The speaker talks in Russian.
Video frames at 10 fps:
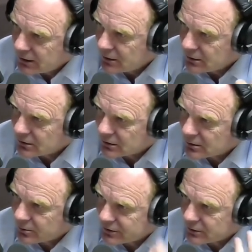И э,
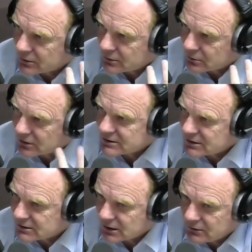как бы у
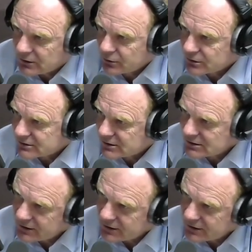нас есть договоренность,